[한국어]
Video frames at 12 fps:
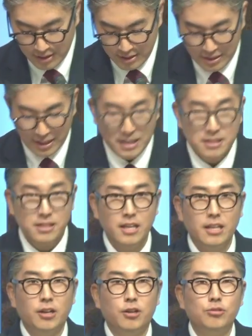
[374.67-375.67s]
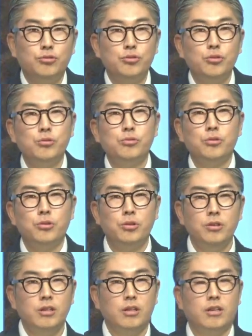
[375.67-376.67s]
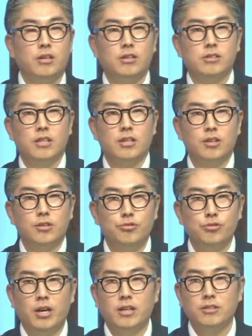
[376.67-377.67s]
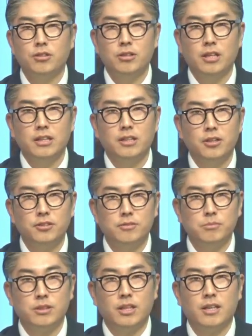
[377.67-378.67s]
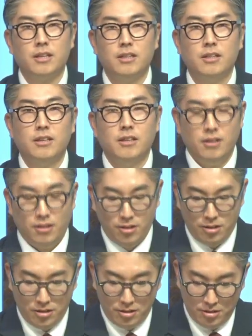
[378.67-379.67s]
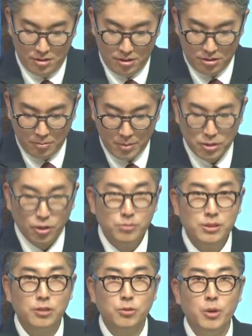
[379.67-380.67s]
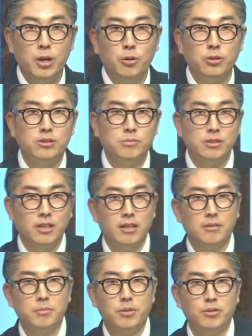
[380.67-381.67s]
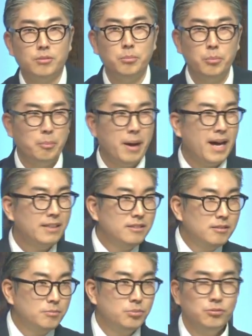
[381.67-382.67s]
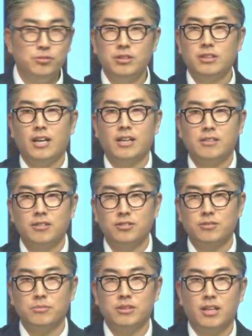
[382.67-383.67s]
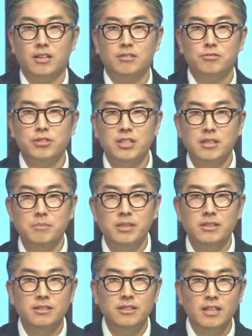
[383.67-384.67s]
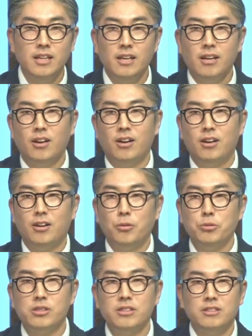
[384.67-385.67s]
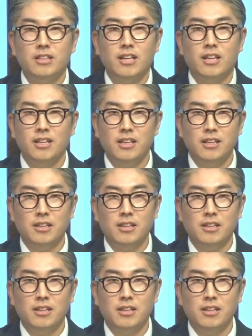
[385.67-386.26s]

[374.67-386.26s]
제가 이제 어, 뉴욕으로 어, 이제 유학을 떠나게 되었습니다. 어, 정말 너무나도 외로웠습니다. 뭐 많은 분들이 다 그렇습니다. 우리 이민 어, 오실 때